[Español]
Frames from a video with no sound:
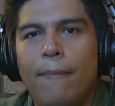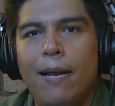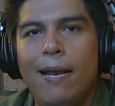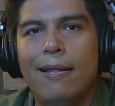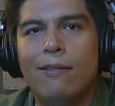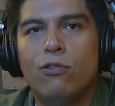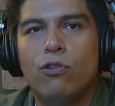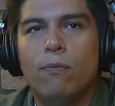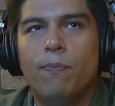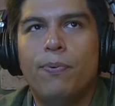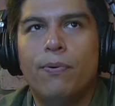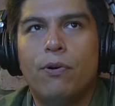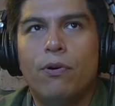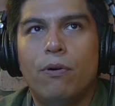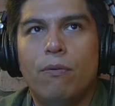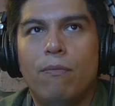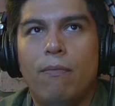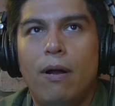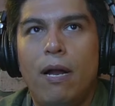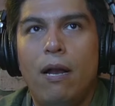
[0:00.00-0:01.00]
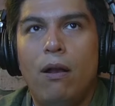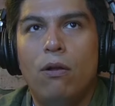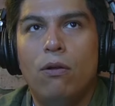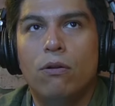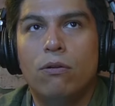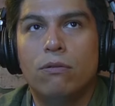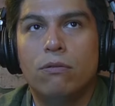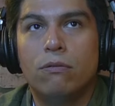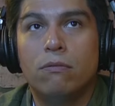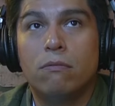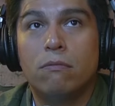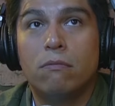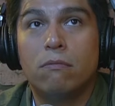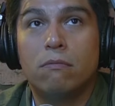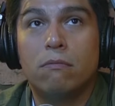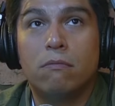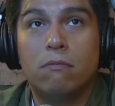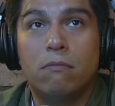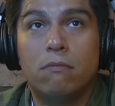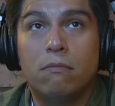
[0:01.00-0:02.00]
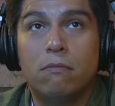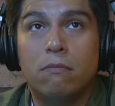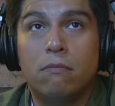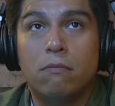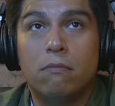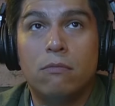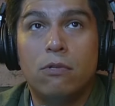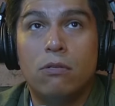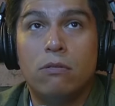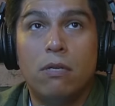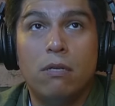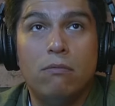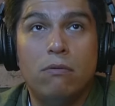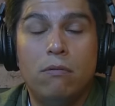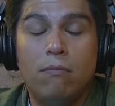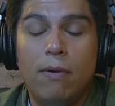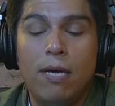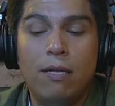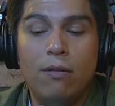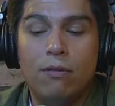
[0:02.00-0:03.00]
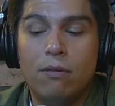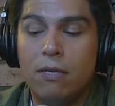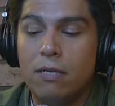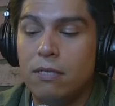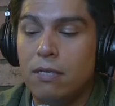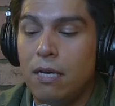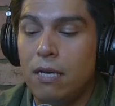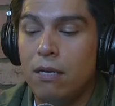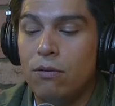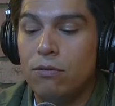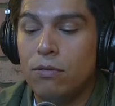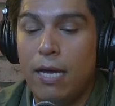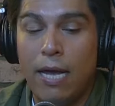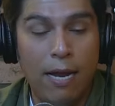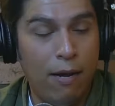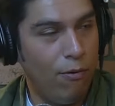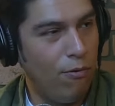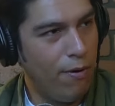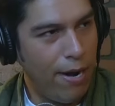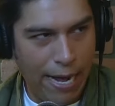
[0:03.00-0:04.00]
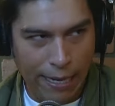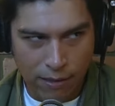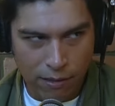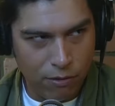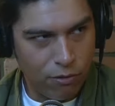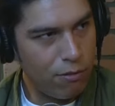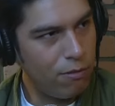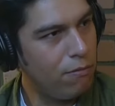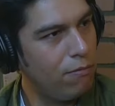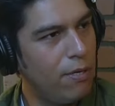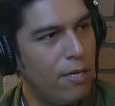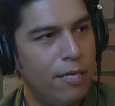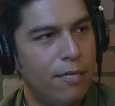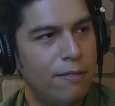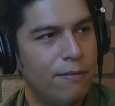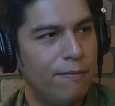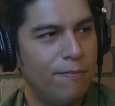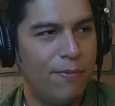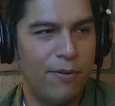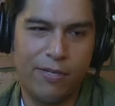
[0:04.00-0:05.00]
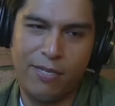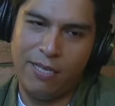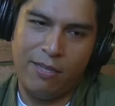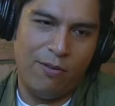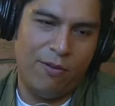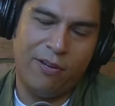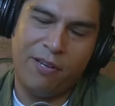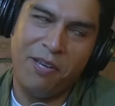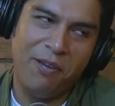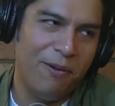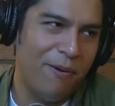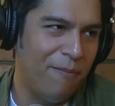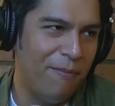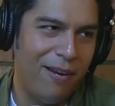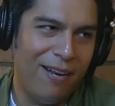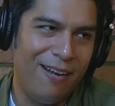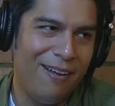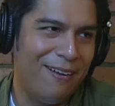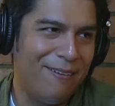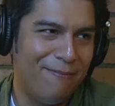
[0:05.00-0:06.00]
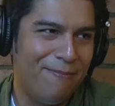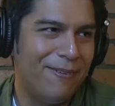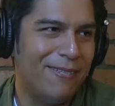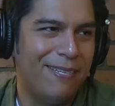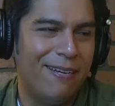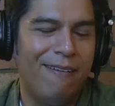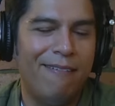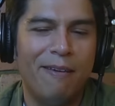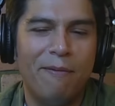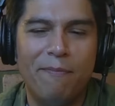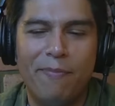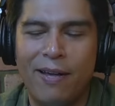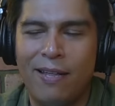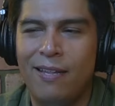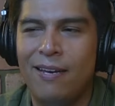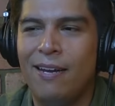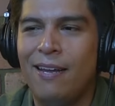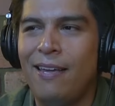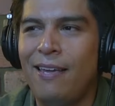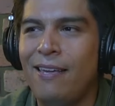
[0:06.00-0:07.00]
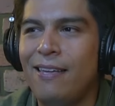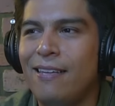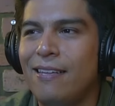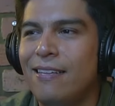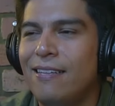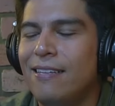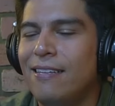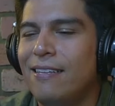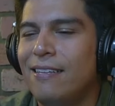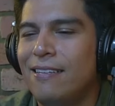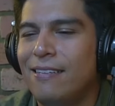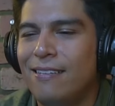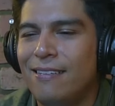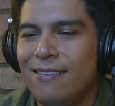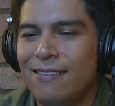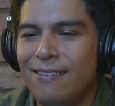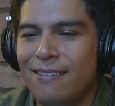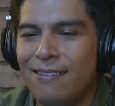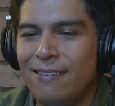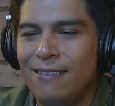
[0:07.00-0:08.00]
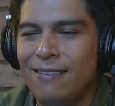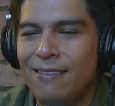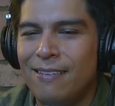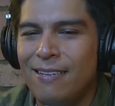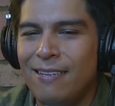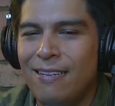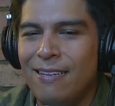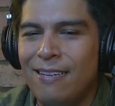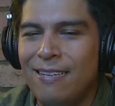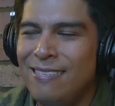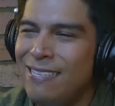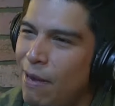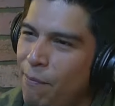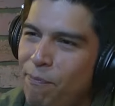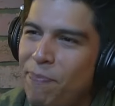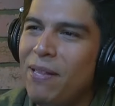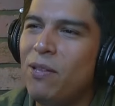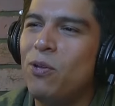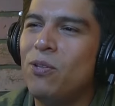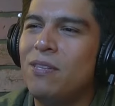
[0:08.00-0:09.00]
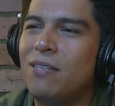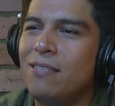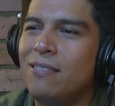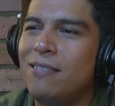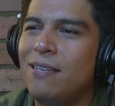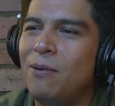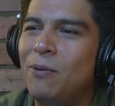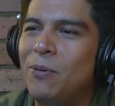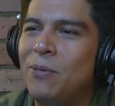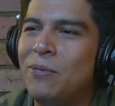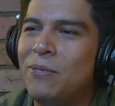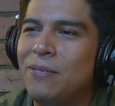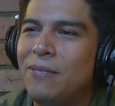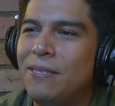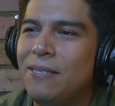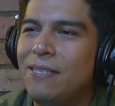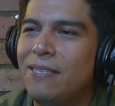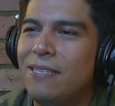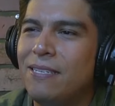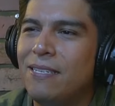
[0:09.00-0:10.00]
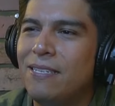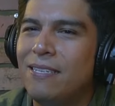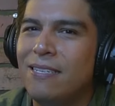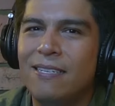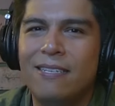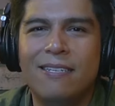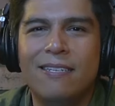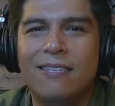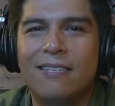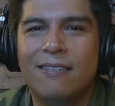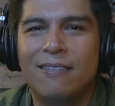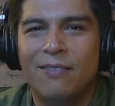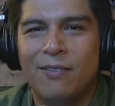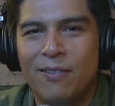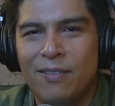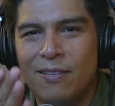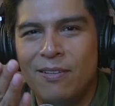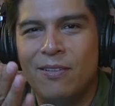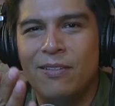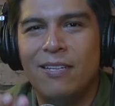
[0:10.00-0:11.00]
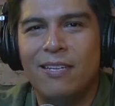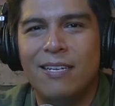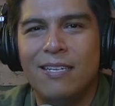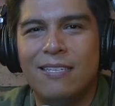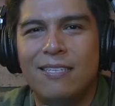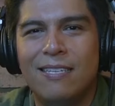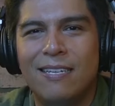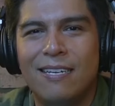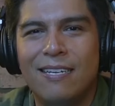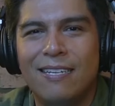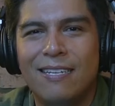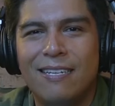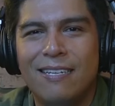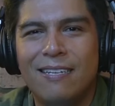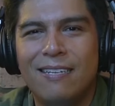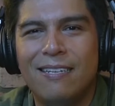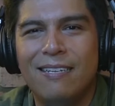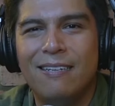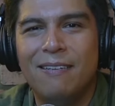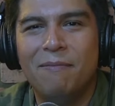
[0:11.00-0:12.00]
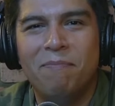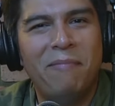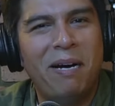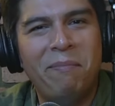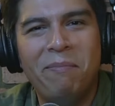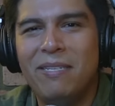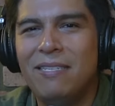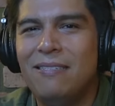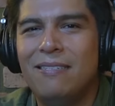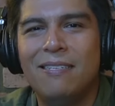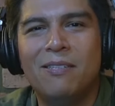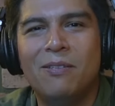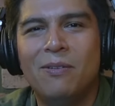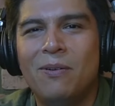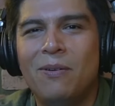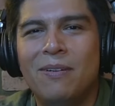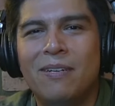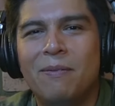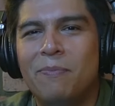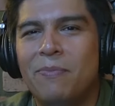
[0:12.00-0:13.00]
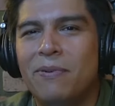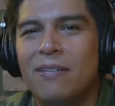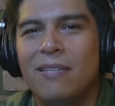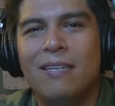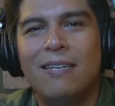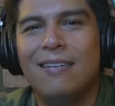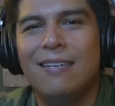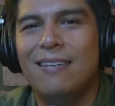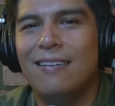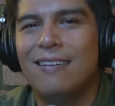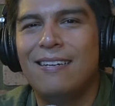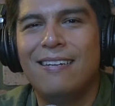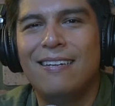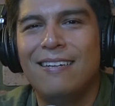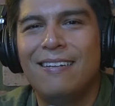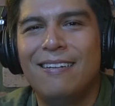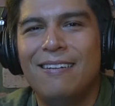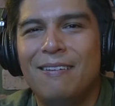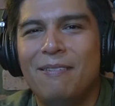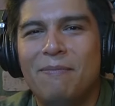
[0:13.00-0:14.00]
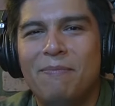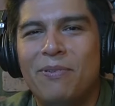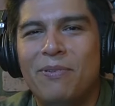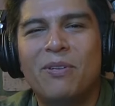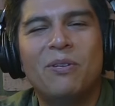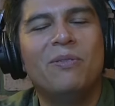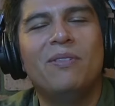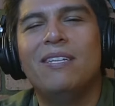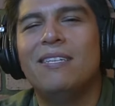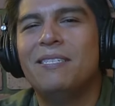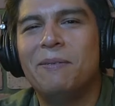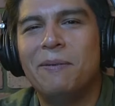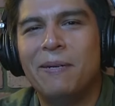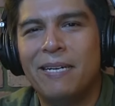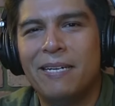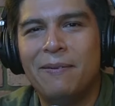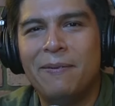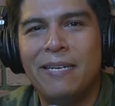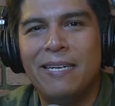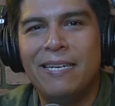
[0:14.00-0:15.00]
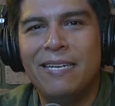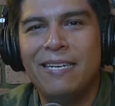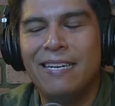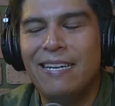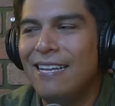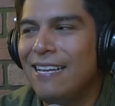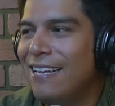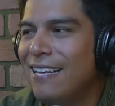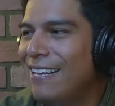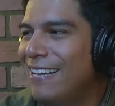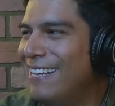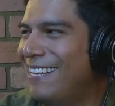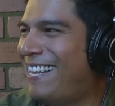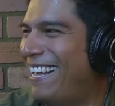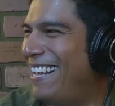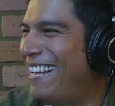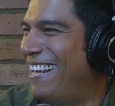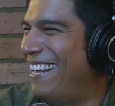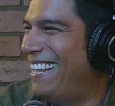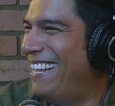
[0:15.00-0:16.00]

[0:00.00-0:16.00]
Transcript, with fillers: Me la topo como a los dos años y medio, tres años, en un antro, güey. Porque pues te digo que yo me la pasaba bien padre ahí. Sean pedotes, chavos. ¿Dónde en esta? Mámense todo lo que puedan. Porque un día se va a acabar. el,